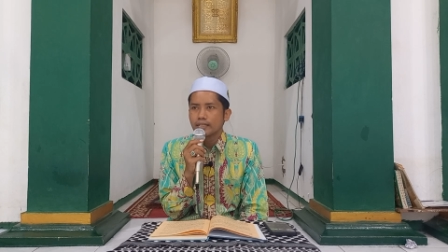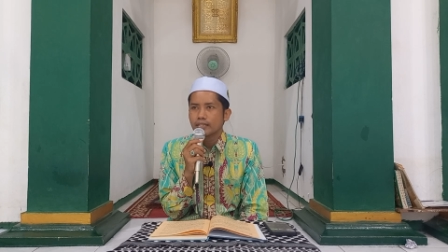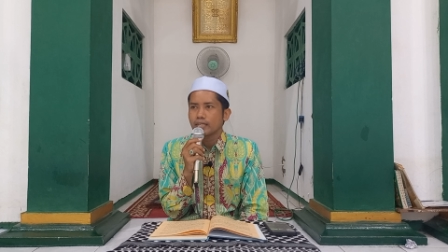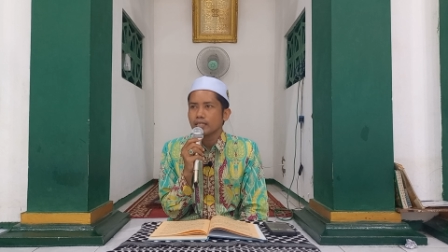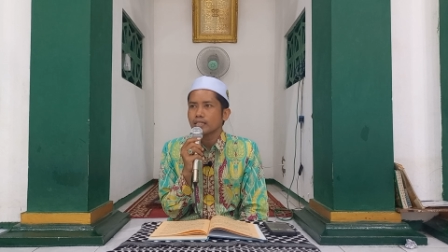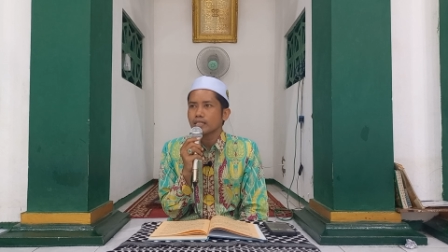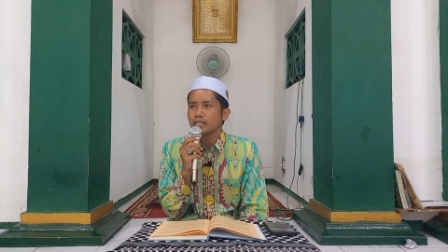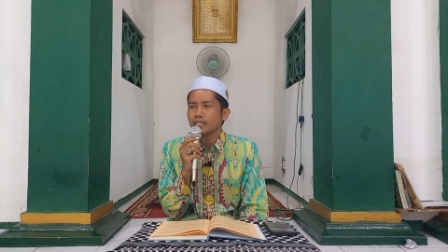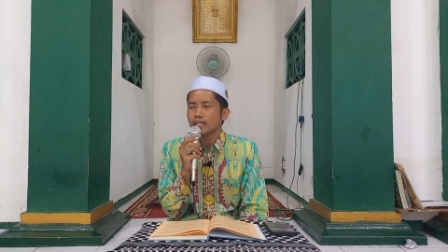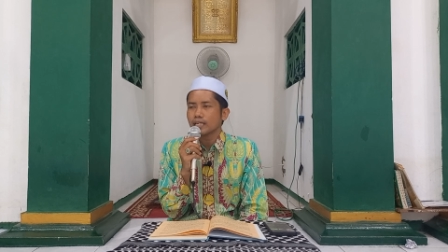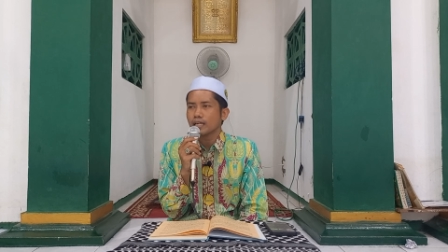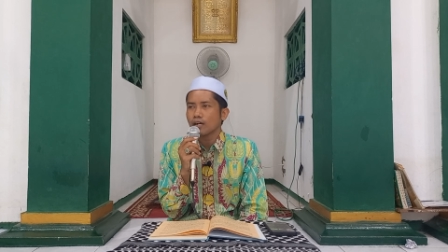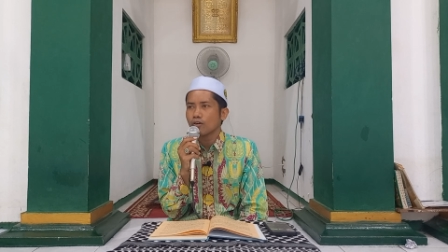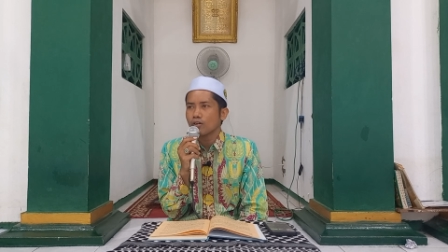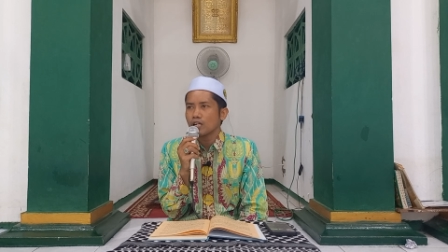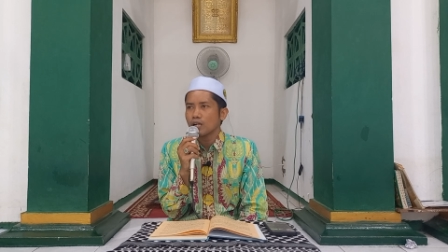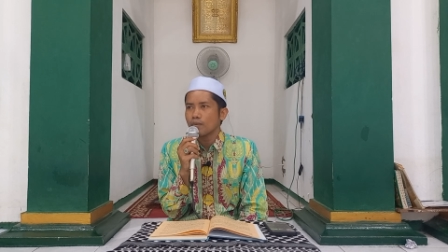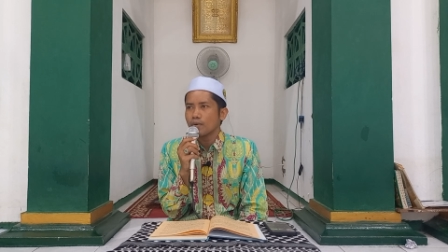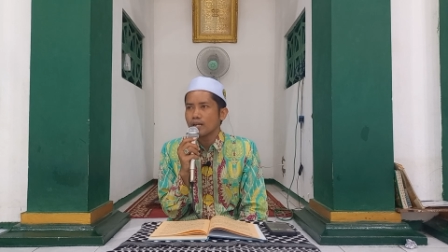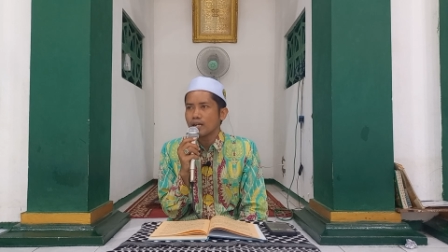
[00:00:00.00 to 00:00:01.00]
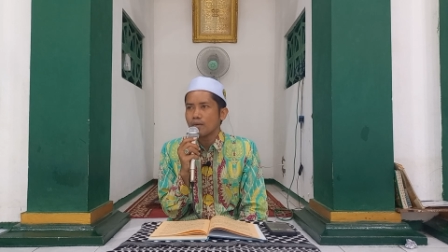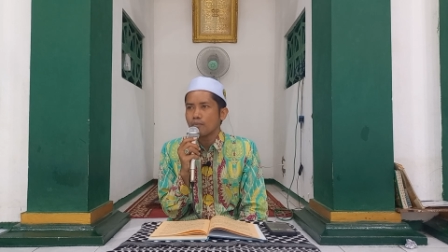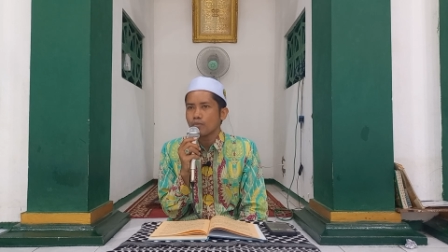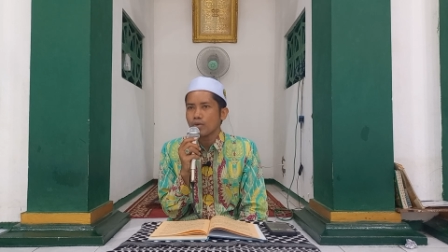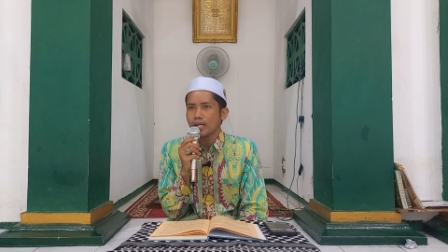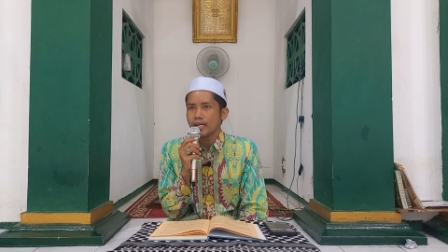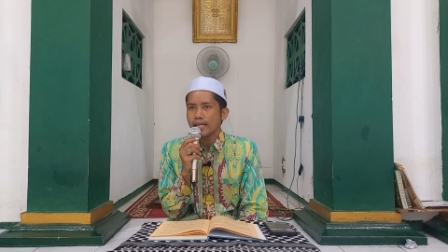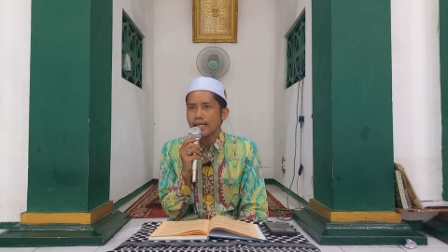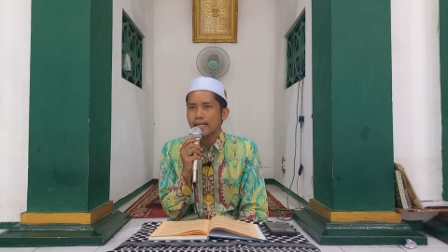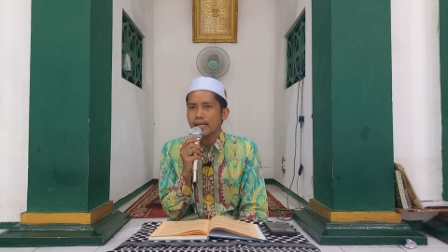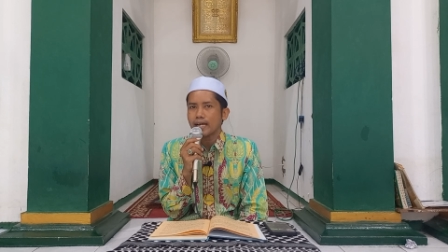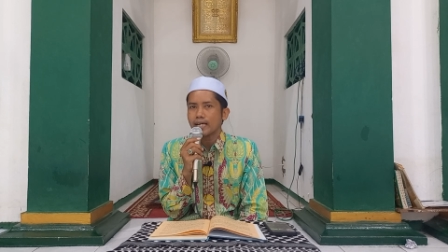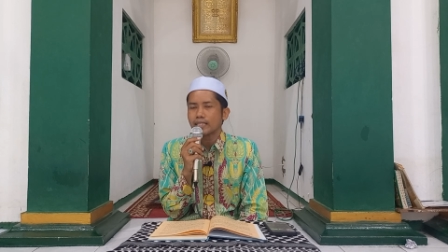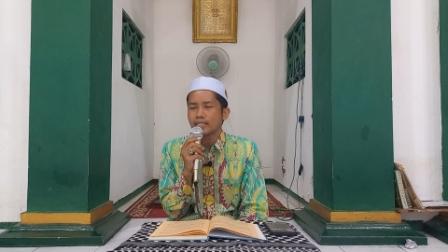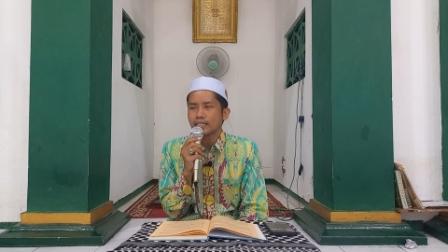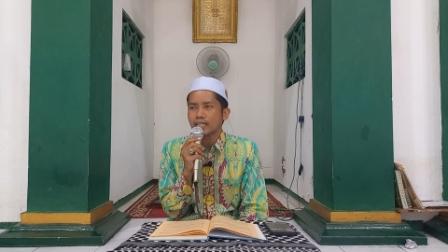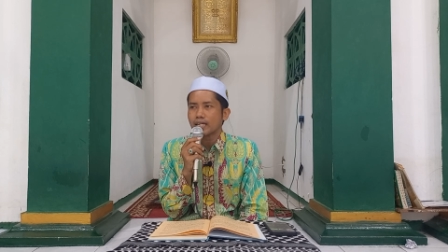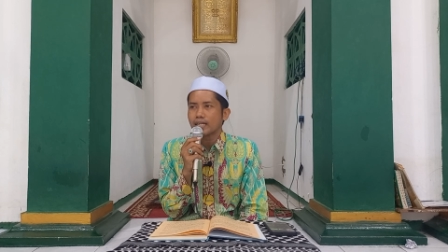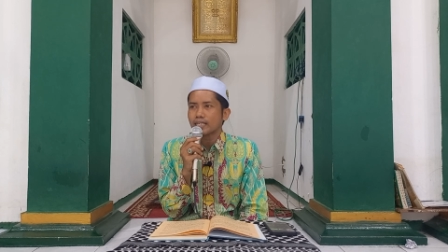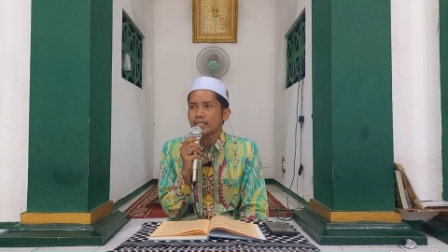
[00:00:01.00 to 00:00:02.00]
teti lebih penampian
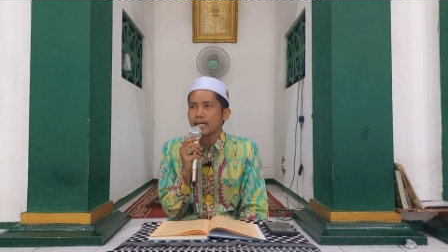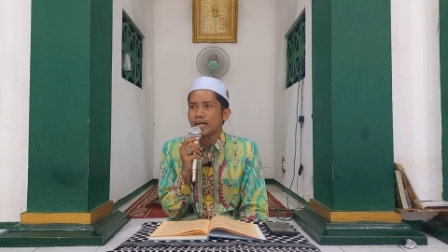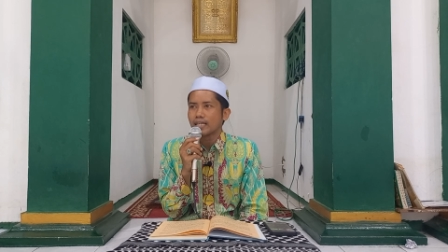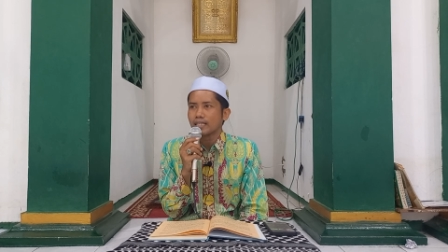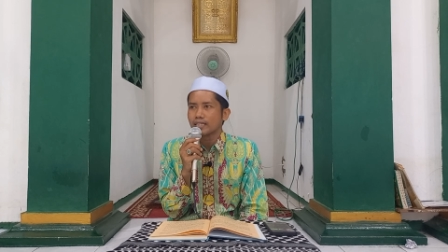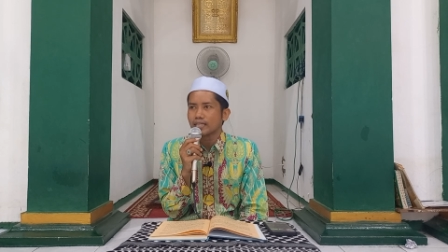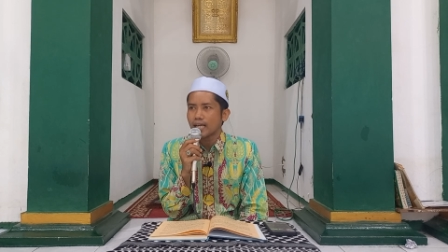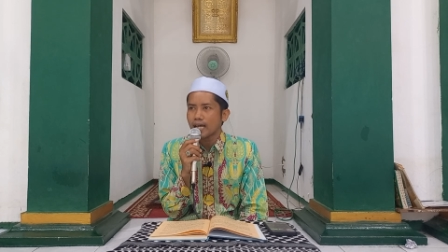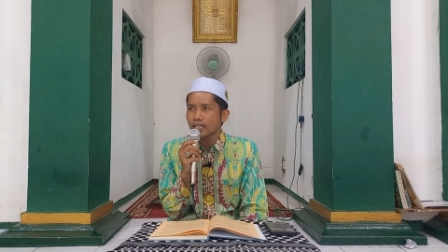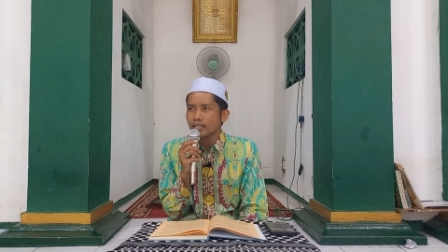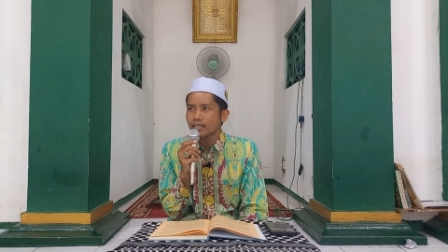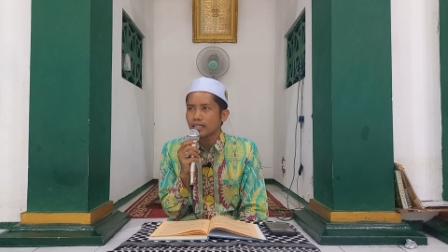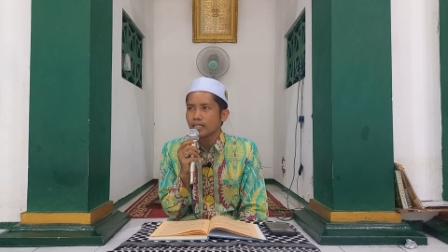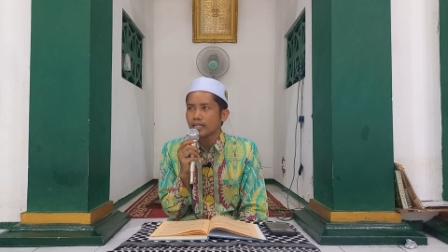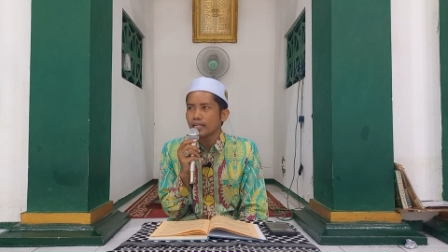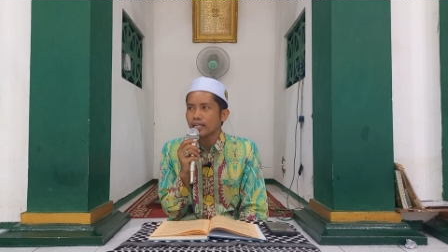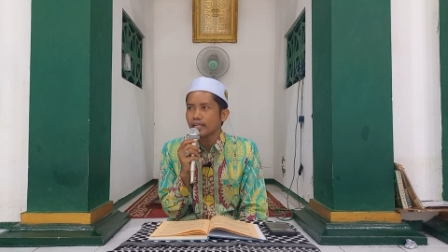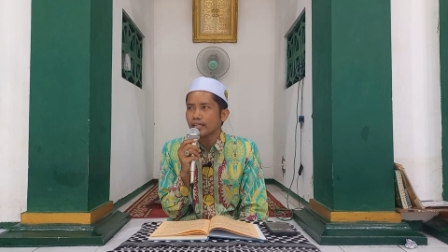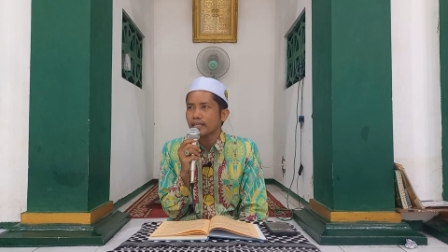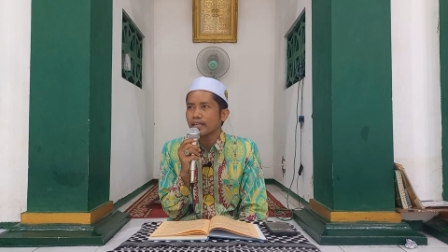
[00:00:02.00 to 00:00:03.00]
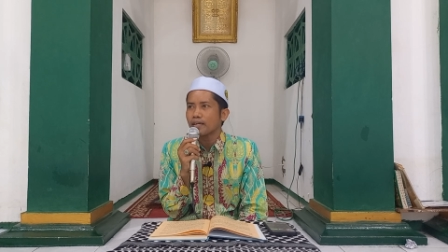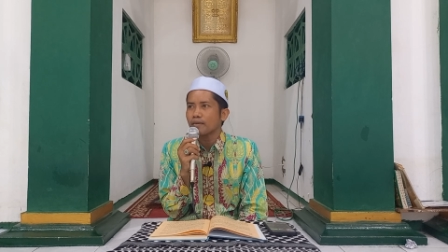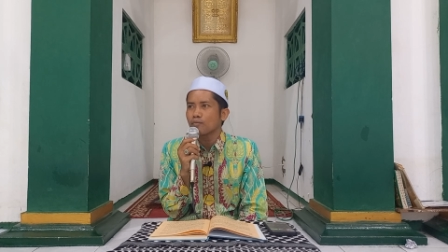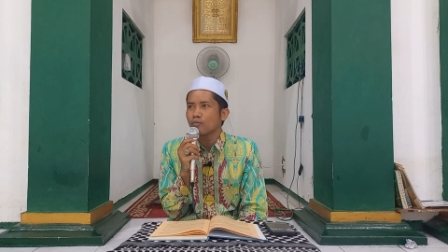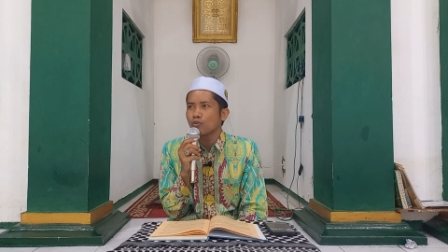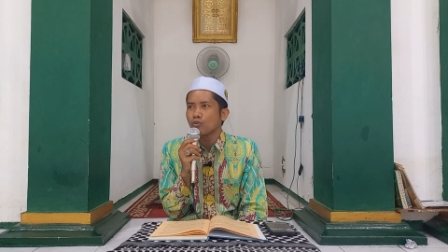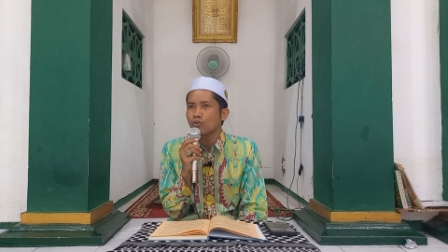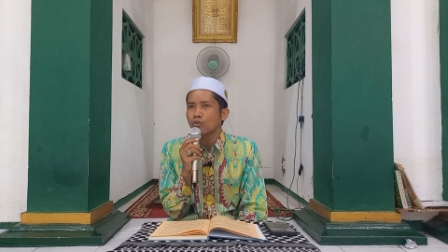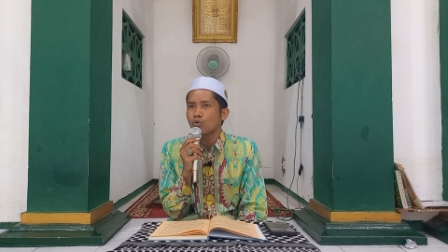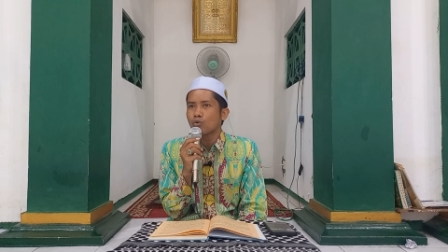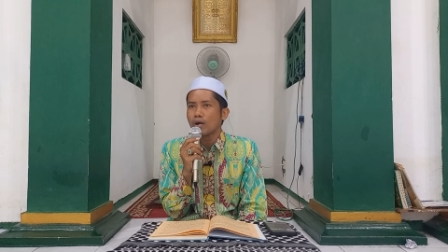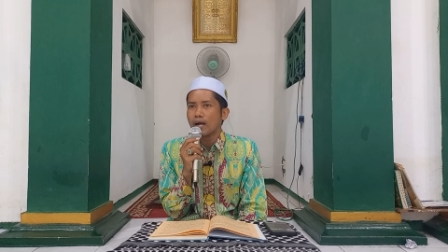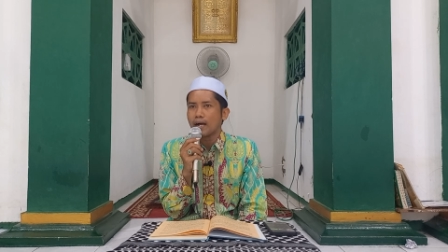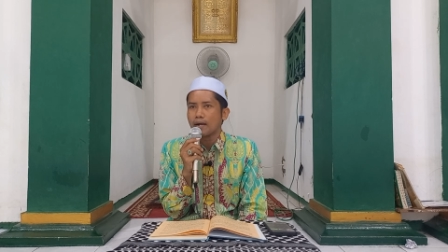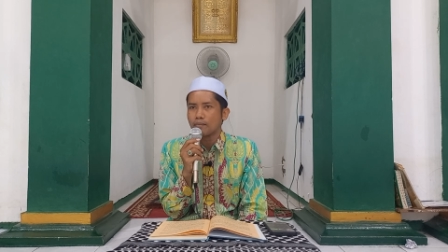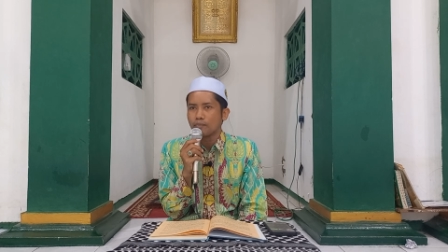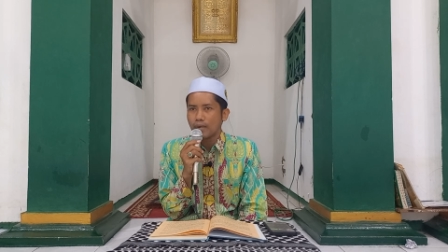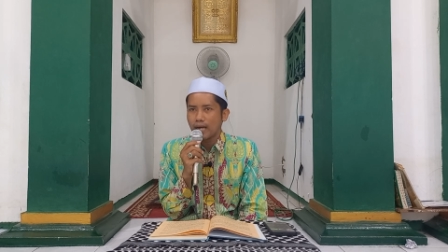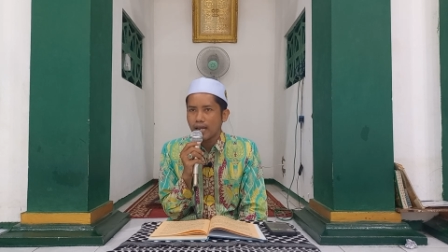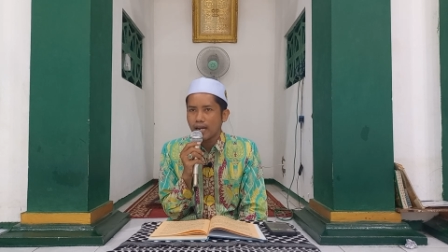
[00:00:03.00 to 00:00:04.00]
nikah tercatat nengi buku
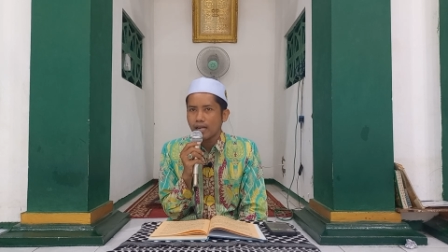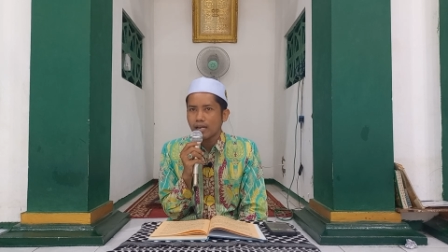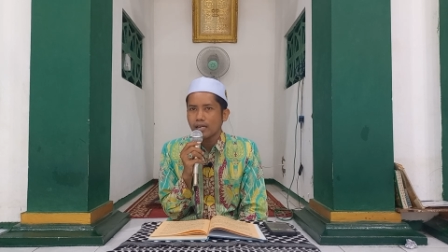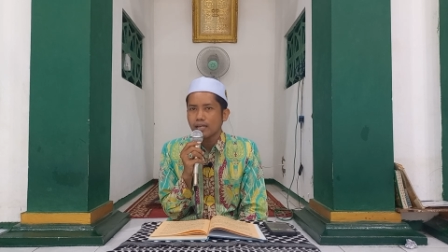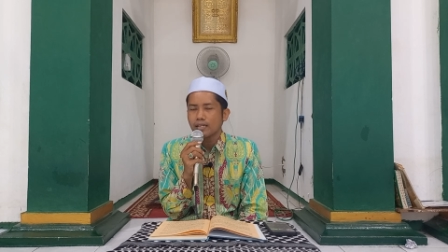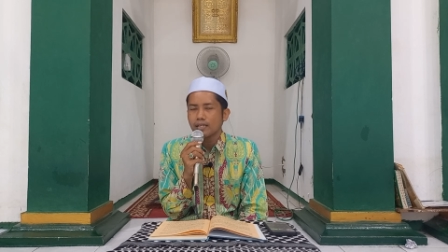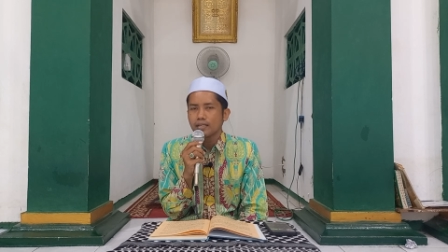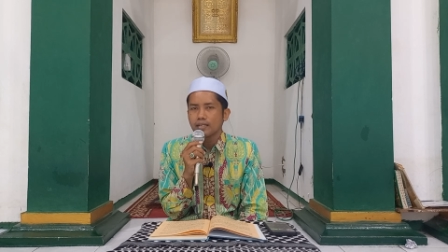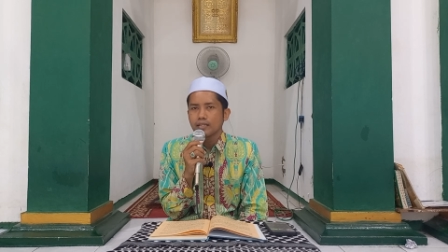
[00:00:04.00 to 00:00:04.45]
amal